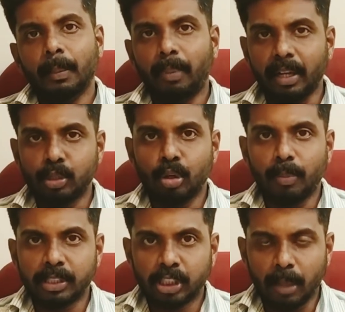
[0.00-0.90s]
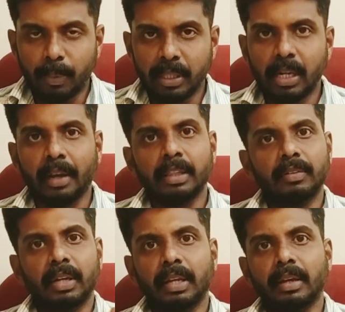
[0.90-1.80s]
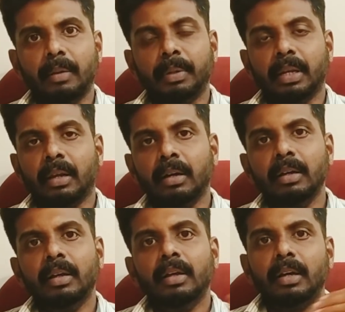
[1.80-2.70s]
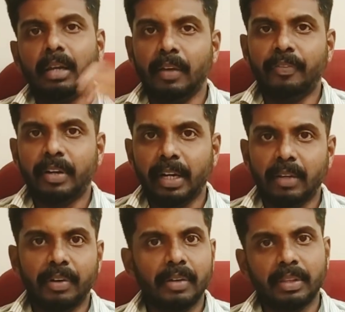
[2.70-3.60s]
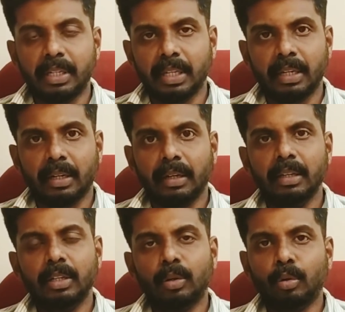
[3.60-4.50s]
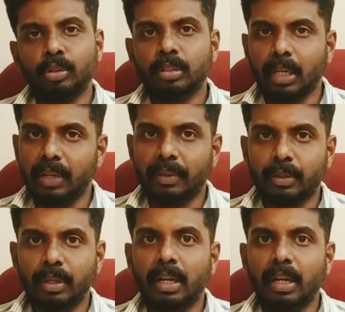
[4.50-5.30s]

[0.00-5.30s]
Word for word: பாச்சலூர் பஸ் ஸ்டாப்ல இருந்து நடந்து வரீங்க அப்படின்னா லெஃப்ட் ரைட்ட வீடு வந்துட்டே இருக்கு கொஞ்சம் தள்ளி வந்தவொடனே